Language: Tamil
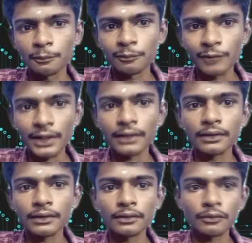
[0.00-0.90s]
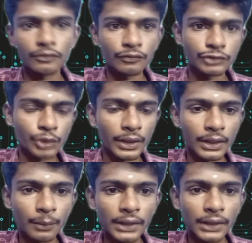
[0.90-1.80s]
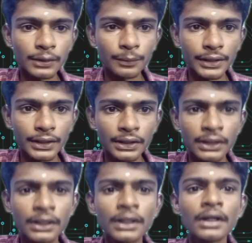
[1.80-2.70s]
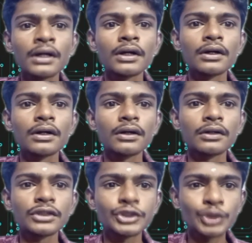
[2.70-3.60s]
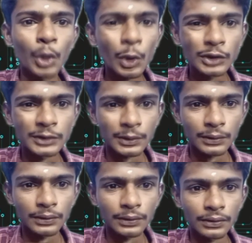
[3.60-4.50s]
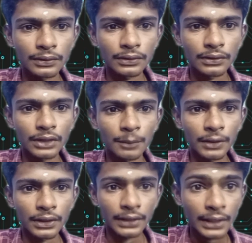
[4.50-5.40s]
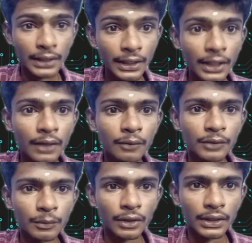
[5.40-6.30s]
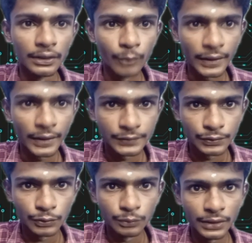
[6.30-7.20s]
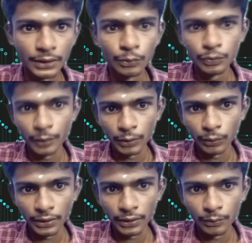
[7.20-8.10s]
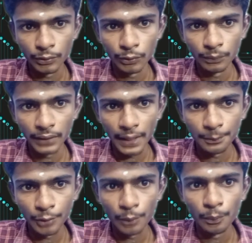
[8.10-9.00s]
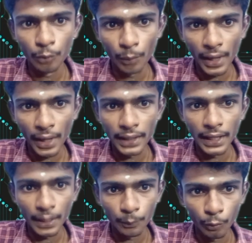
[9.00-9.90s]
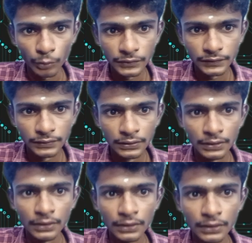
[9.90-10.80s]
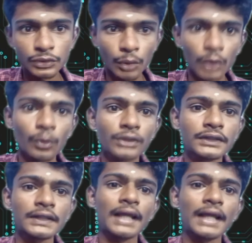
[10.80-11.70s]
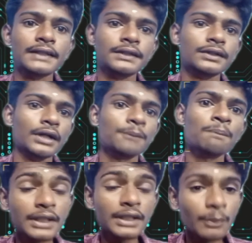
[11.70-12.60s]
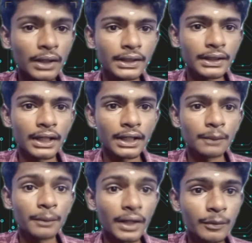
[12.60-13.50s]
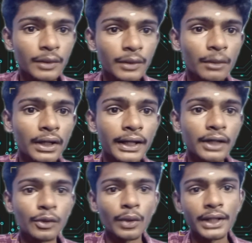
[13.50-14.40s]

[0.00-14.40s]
வெல் ஸ்டார்டிங்கில் பார்த்துருப்பீங்க சார்ஜர் நம்ம எல்லா விதமான டிவைஸஸுக்கும் இன்றைக்கி யூஸ் பண்ண தொடங்கிவிட்டோம் லேப்டாப் மொபைல் ஏர்பாட்ஸ் ஸ்மார்ட் வாட்சஸ் எக்ஸட்ரா இந்த மாதிரியான பலவிதமான எலக்ட்ரானிக்